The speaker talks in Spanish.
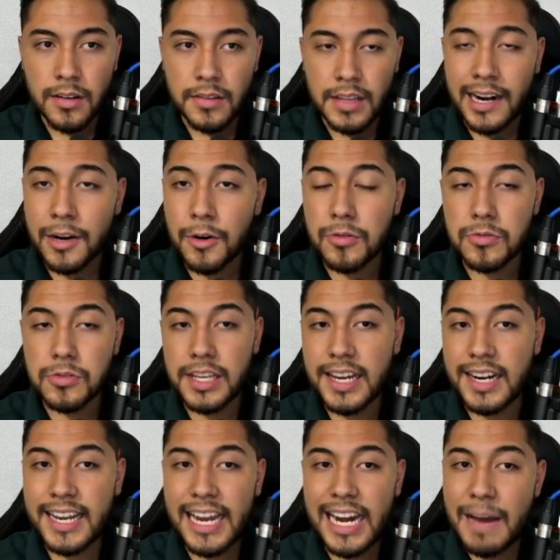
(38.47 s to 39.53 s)
dan a
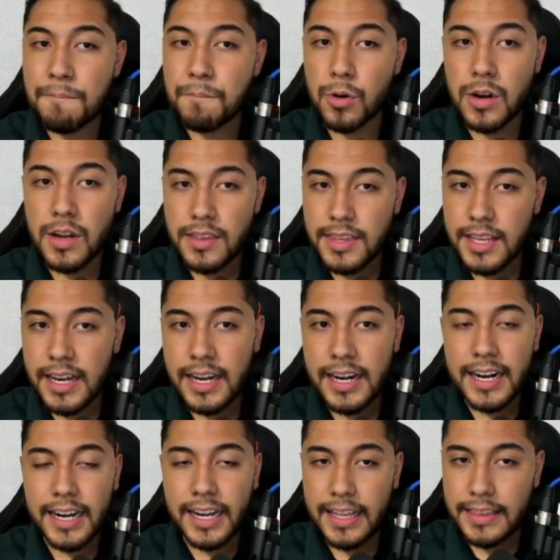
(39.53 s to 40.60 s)
conocer que la política
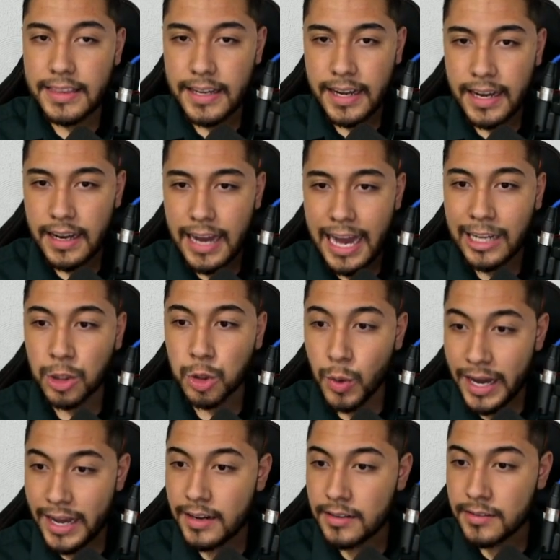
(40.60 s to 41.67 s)
energética
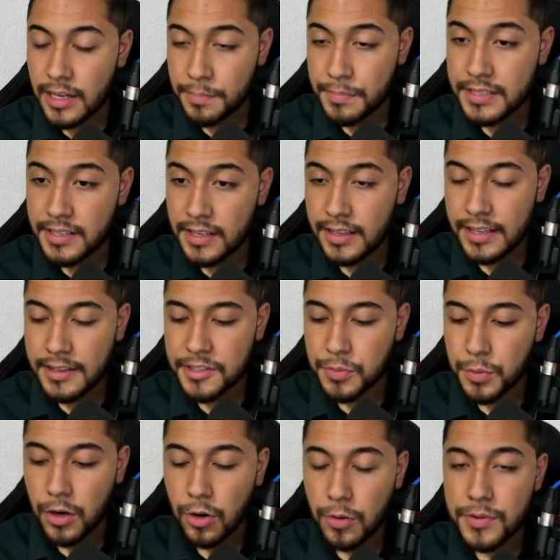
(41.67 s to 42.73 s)
actual del presidente Andrés
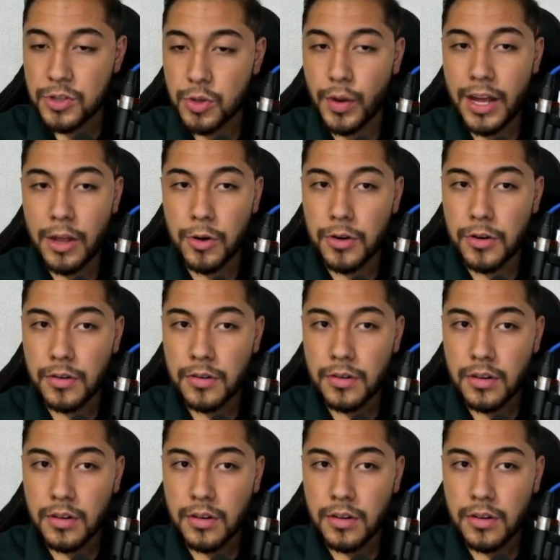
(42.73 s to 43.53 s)
Manuel López Obrador